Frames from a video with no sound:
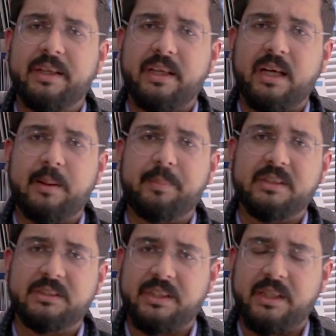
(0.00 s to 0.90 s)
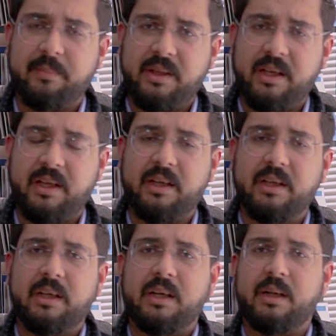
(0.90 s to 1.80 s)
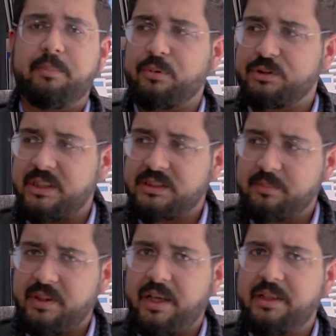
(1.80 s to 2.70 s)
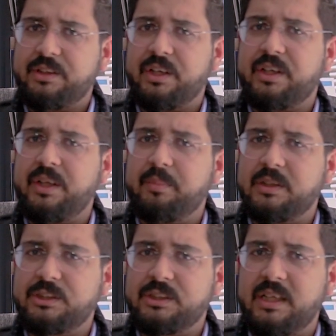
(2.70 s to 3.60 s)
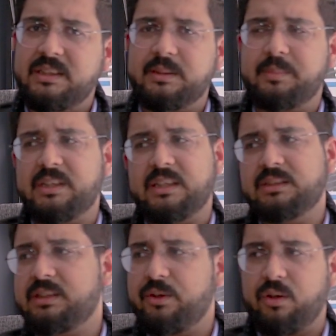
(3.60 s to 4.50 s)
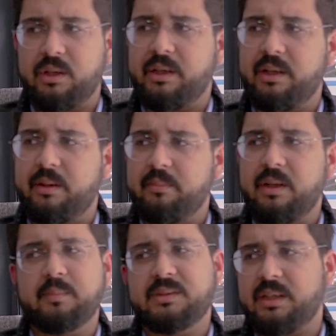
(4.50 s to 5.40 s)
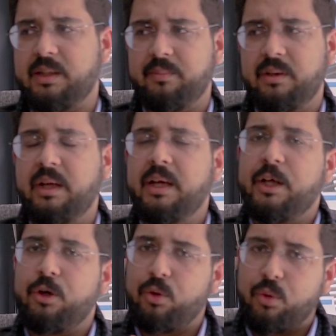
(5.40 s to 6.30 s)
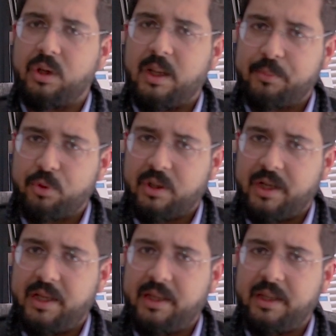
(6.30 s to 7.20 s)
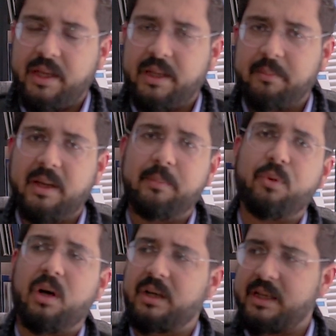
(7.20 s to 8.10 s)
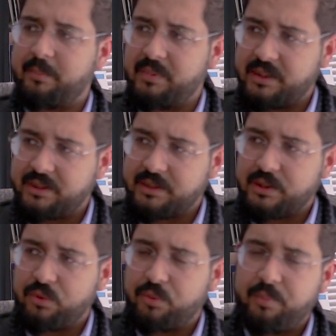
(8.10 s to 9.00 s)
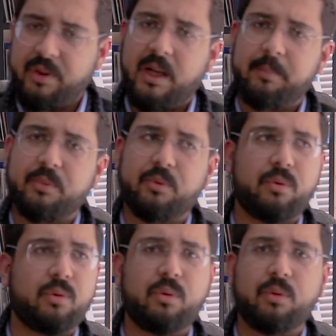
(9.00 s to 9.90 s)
कि आपके सिटी में हैं प्रोजेक्ट्स में हैं तकरीबन 40 से पचास हज़ार डॉलर के कम से कम लोग आपको कहेंगे कि मैं आपको अंकरा में ले देता हूँ हम्म। मैं आपको